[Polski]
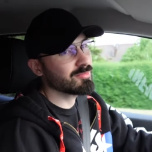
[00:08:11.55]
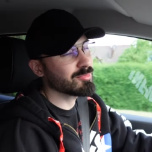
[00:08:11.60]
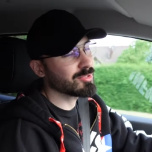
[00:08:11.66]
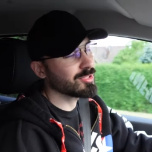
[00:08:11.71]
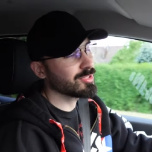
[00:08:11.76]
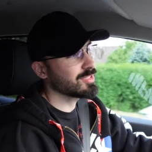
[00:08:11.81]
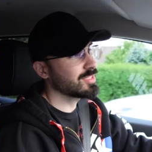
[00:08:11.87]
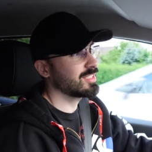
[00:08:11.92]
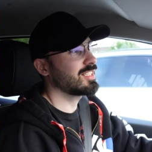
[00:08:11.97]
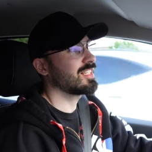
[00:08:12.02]

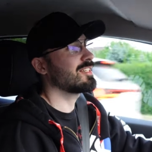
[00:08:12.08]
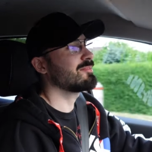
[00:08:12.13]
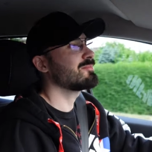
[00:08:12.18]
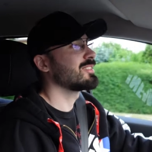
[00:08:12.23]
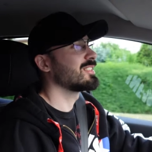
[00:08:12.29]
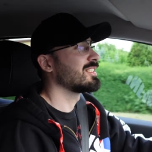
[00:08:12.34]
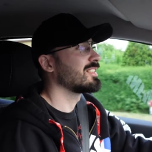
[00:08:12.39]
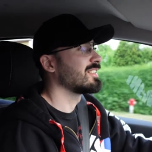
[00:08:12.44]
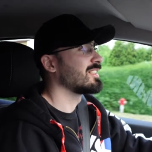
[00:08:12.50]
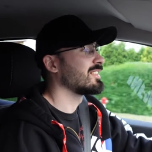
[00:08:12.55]
motocyklem,
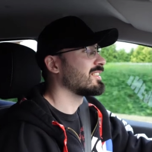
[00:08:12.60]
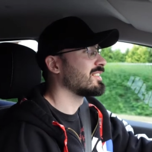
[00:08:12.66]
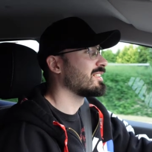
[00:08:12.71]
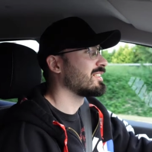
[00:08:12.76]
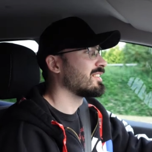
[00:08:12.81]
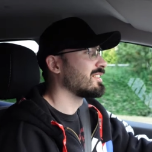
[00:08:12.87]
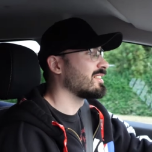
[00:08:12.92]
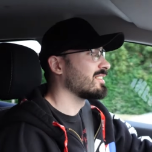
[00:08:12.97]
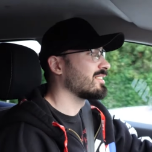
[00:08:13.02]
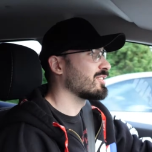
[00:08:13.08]

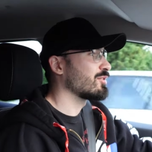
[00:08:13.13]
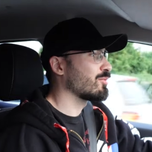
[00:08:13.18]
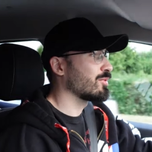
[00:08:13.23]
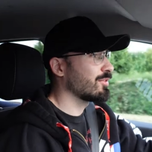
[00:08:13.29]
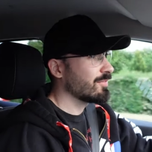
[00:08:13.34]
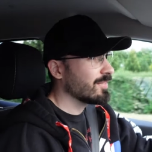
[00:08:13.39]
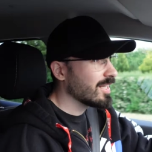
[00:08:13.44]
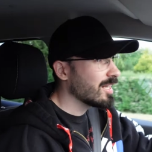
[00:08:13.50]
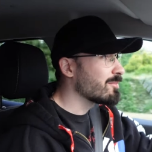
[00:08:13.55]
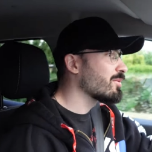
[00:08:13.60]
żeby
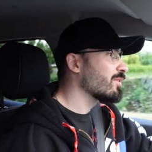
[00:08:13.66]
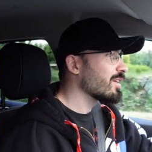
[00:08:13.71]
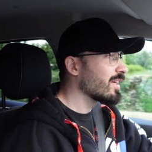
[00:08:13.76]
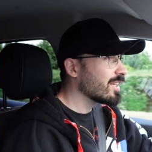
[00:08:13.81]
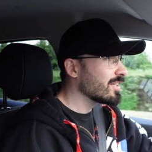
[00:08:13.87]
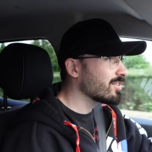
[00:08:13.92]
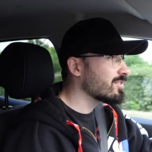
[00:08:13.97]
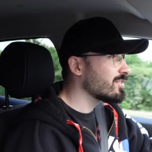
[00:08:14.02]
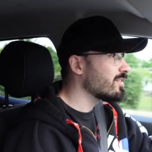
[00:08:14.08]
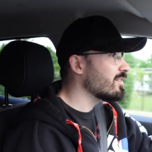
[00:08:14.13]
chwilę
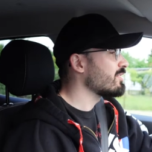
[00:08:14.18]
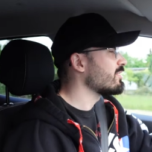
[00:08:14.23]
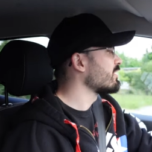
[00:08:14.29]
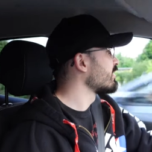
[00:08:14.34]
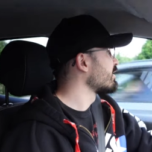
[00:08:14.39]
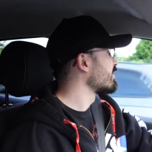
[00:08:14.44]
pojeździć.